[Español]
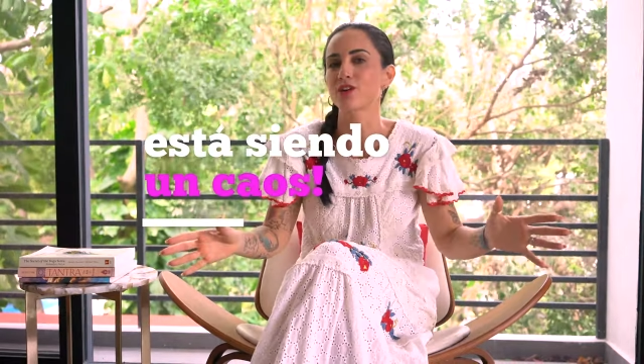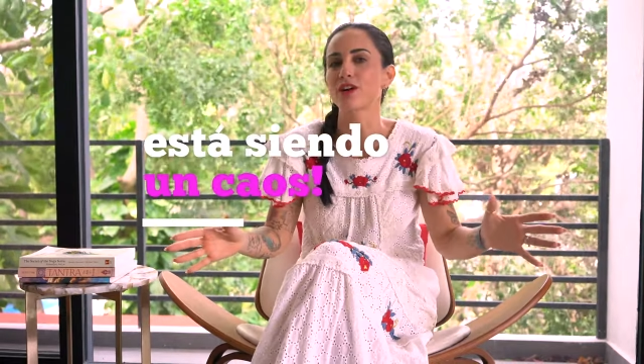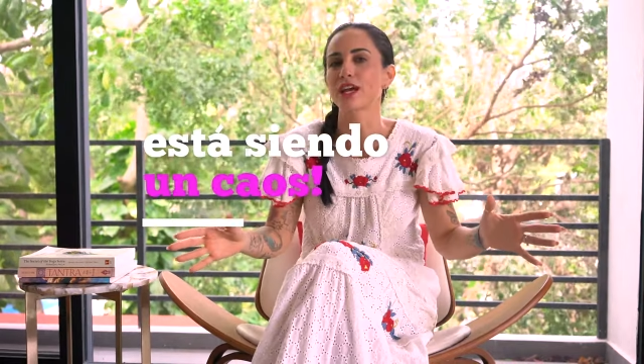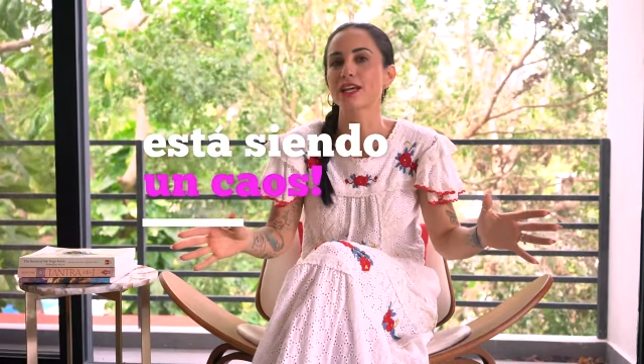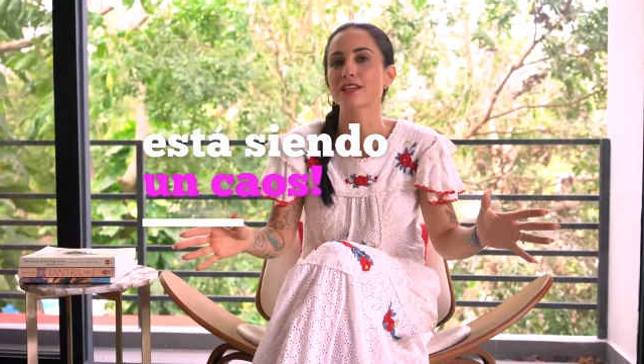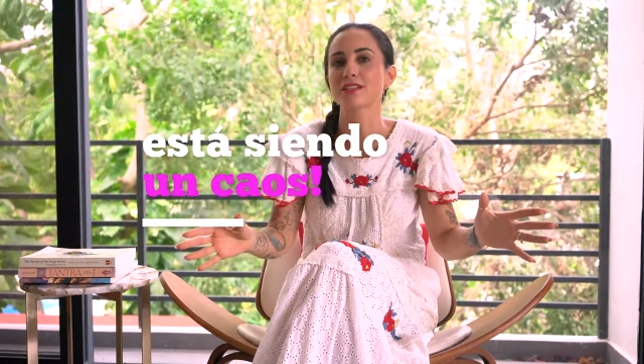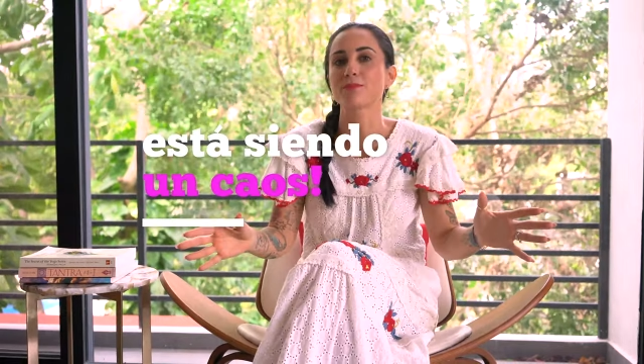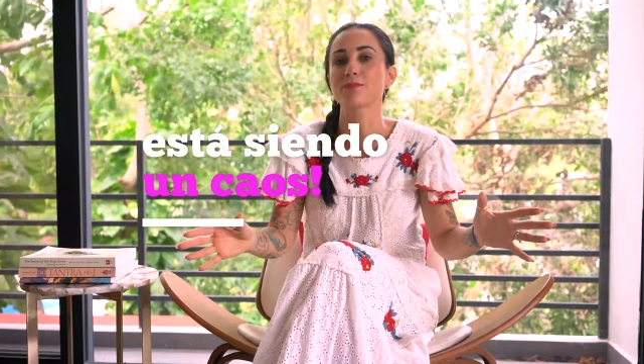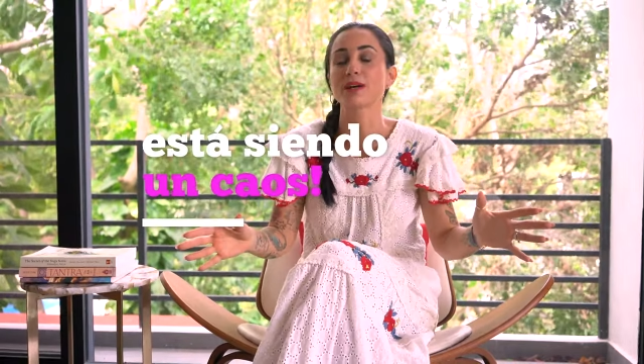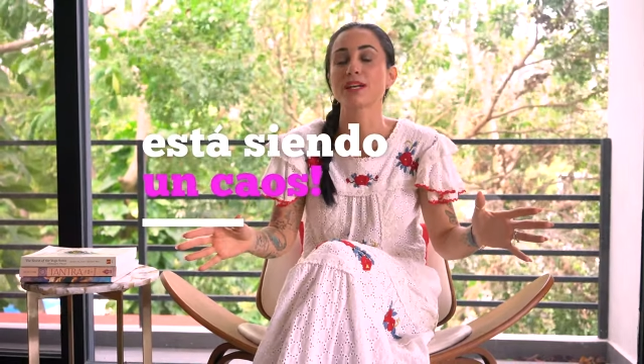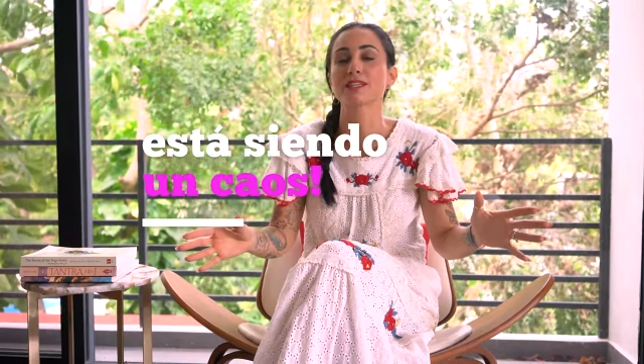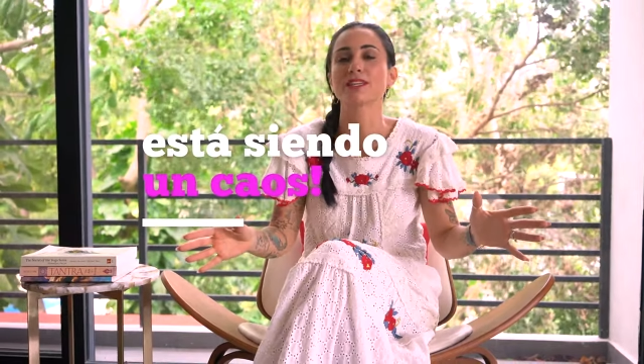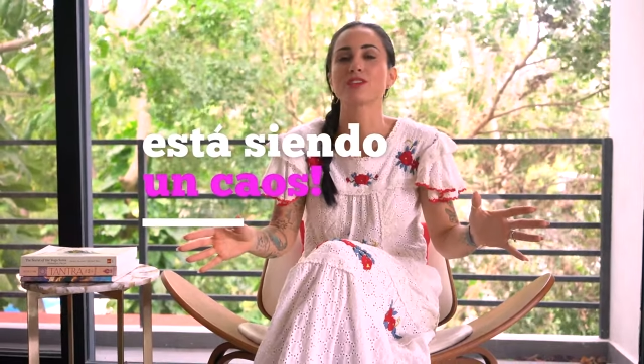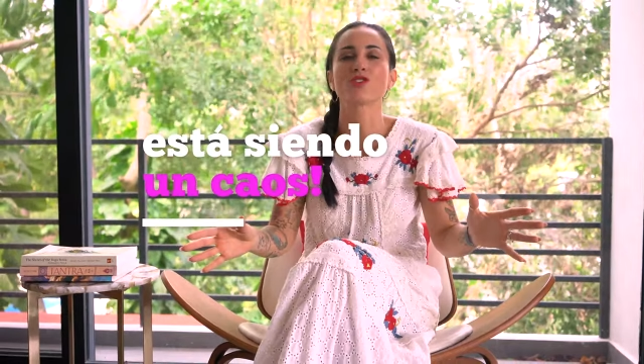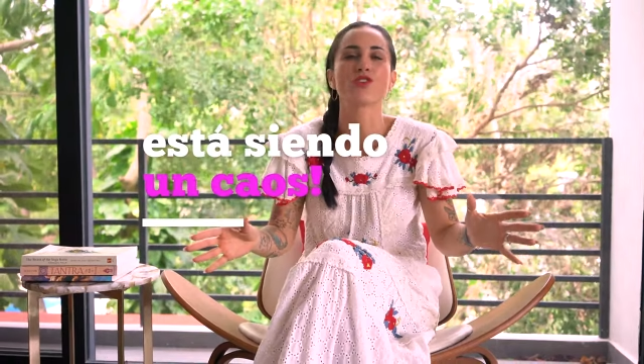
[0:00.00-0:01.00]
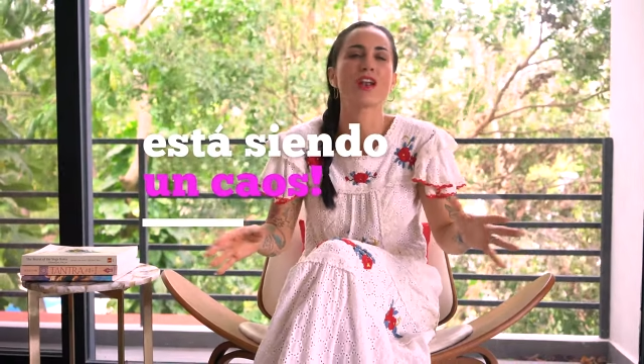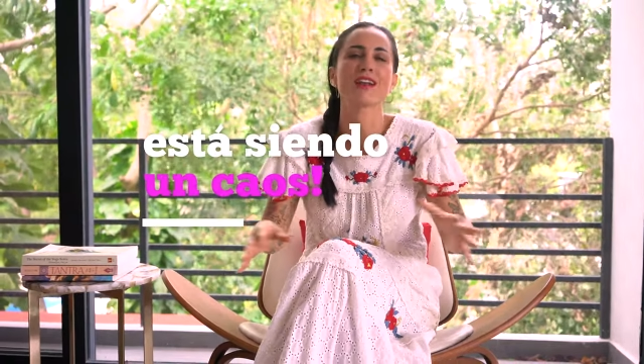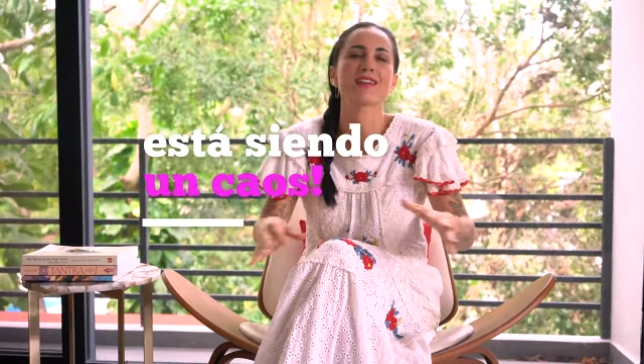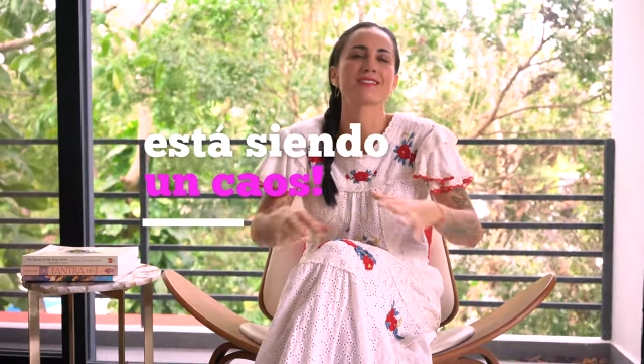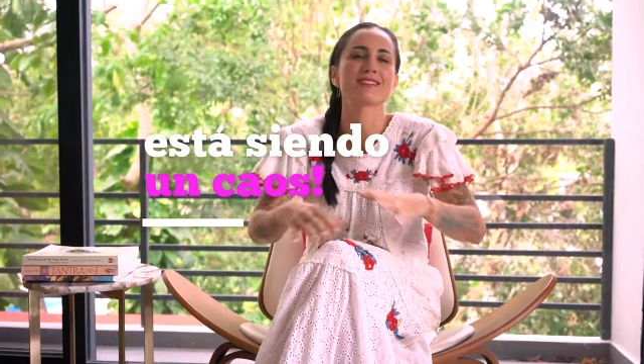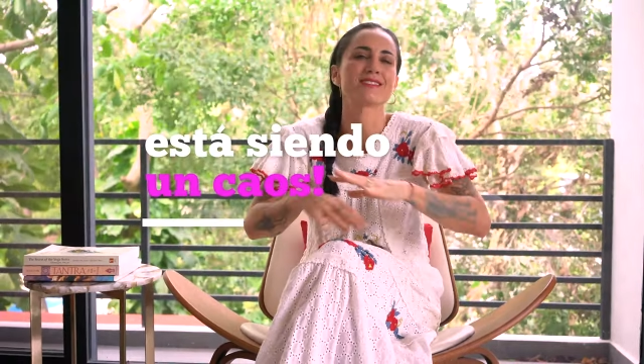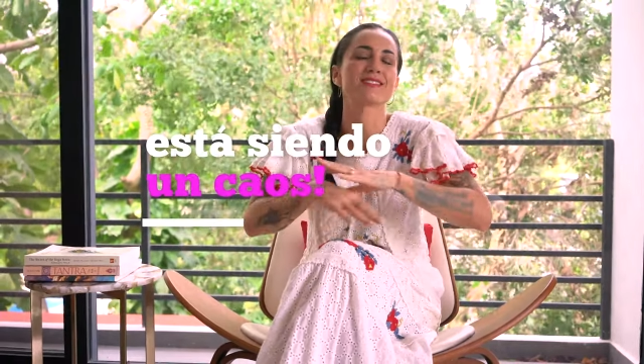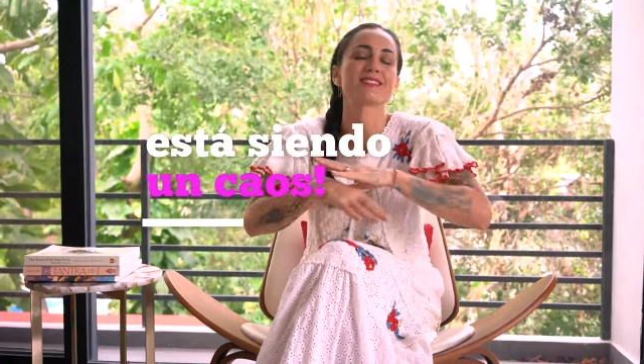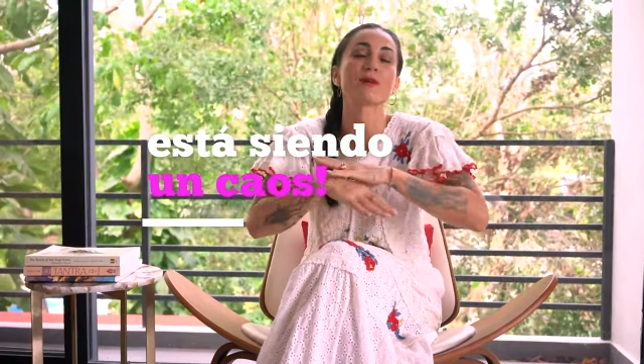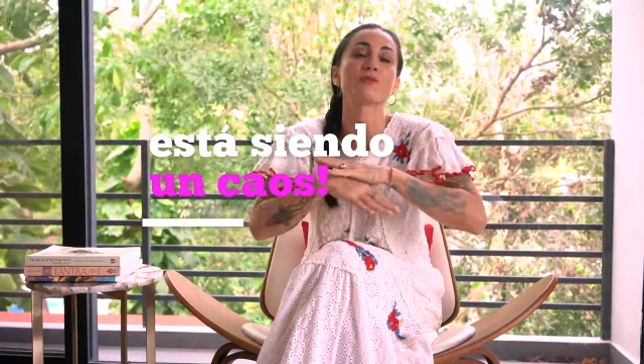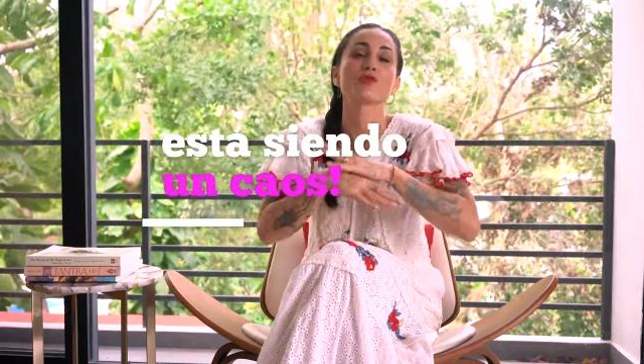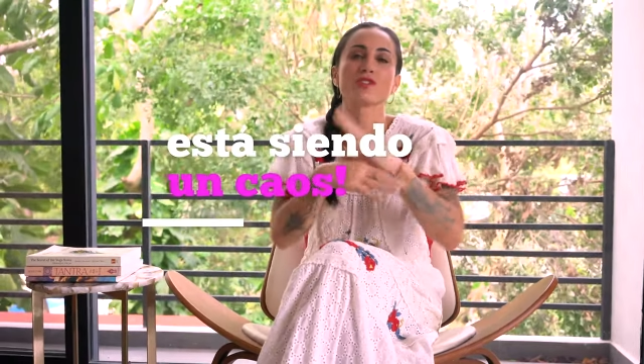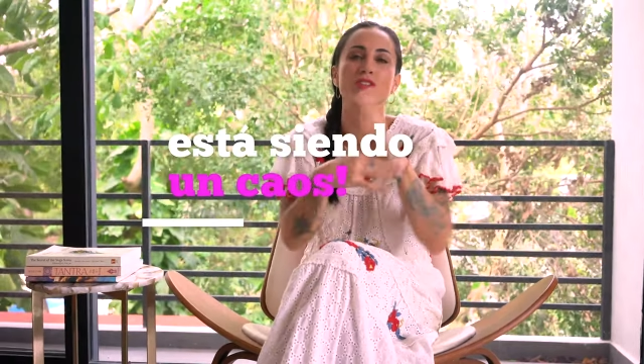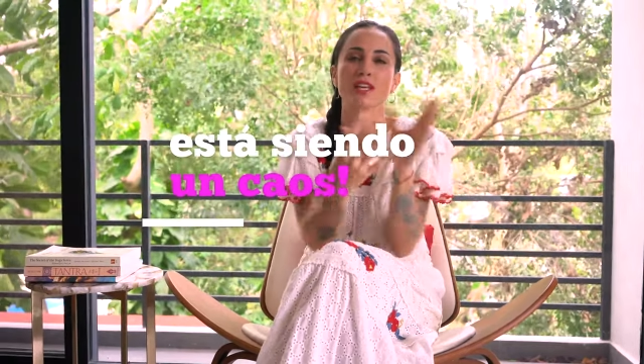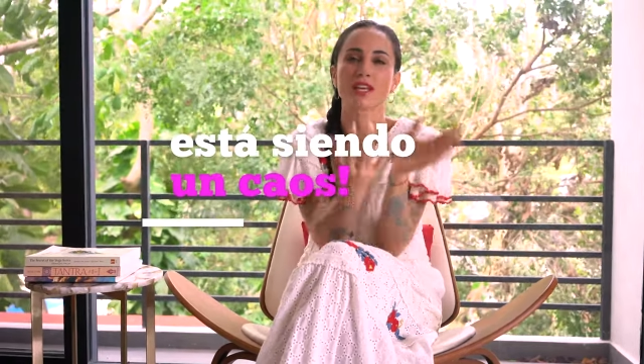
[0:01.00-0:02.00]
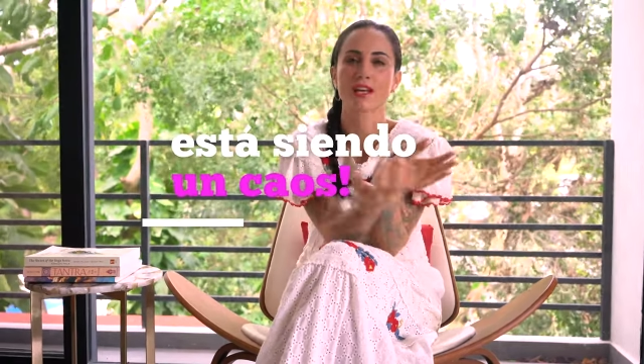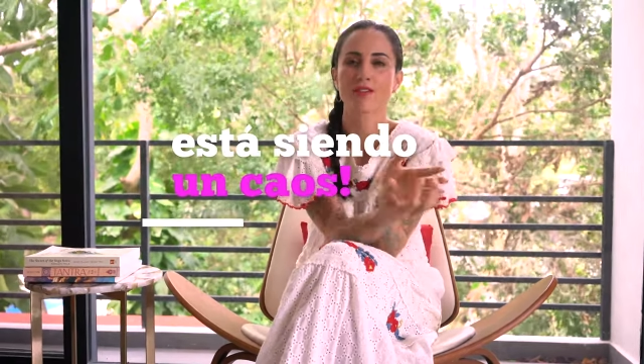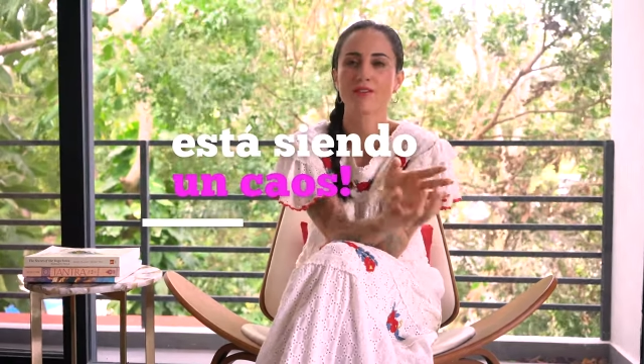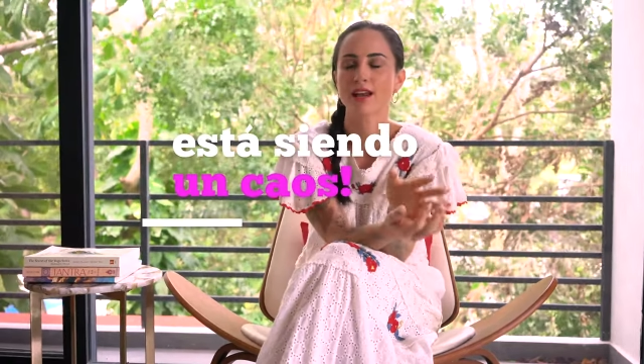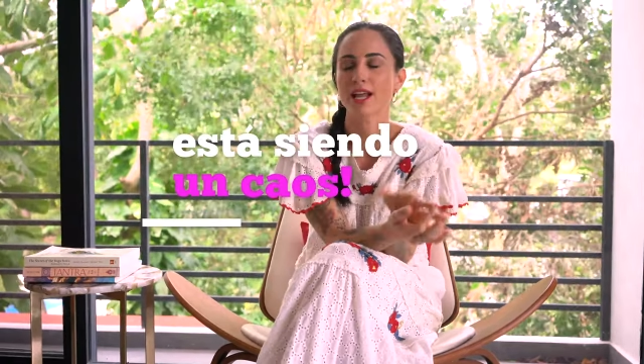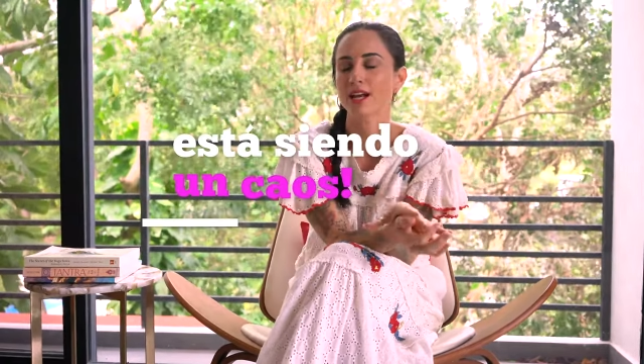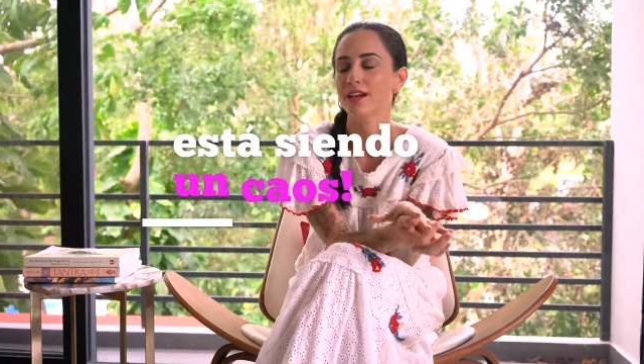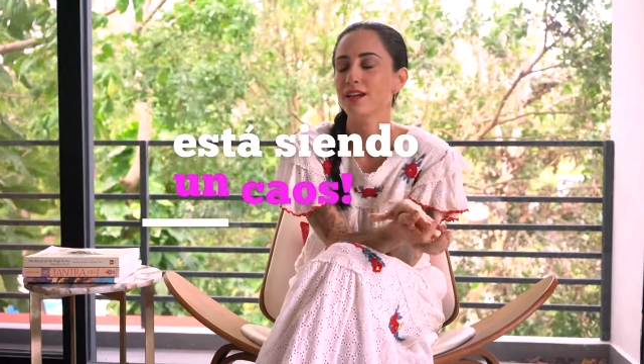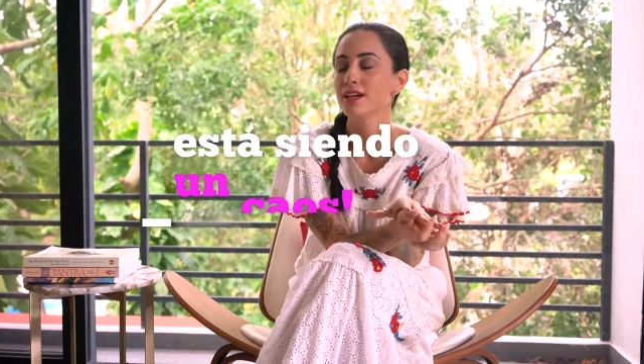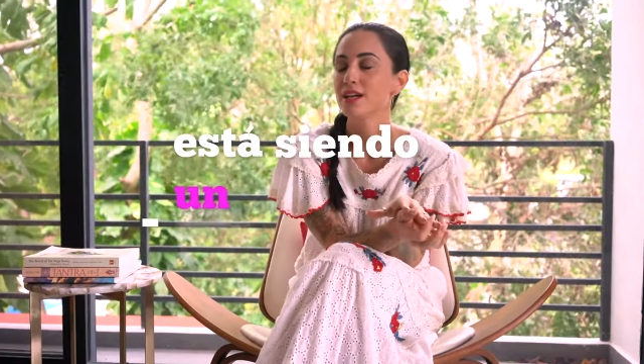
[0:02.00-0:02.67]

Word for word: Creo que esa parte no la necesitamos ni que hablar.